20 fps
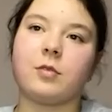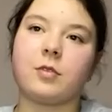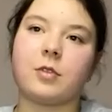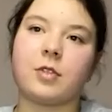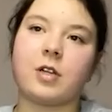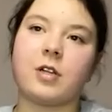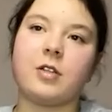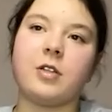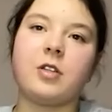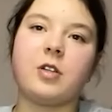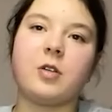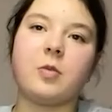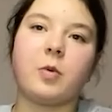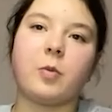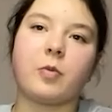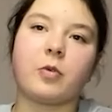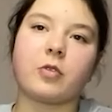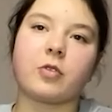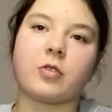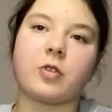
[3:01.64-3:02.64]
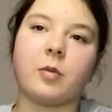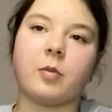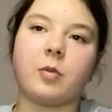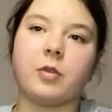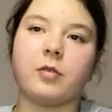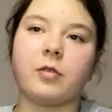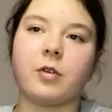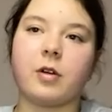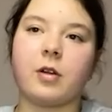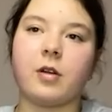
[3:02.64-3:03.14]
С родителями просто
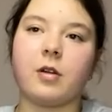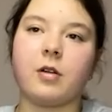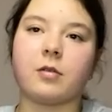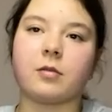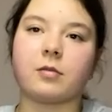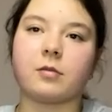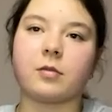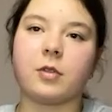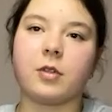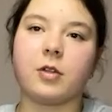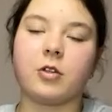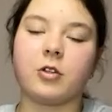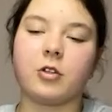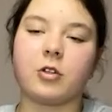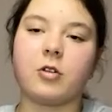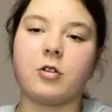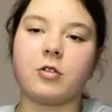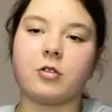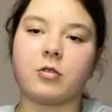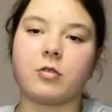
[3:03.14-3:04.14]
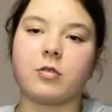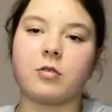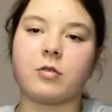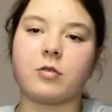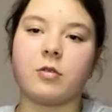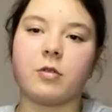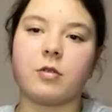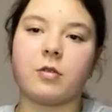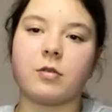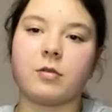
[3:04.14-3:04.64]
обговорили и решили, что
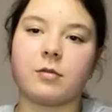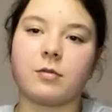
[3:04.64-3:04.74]
стоит.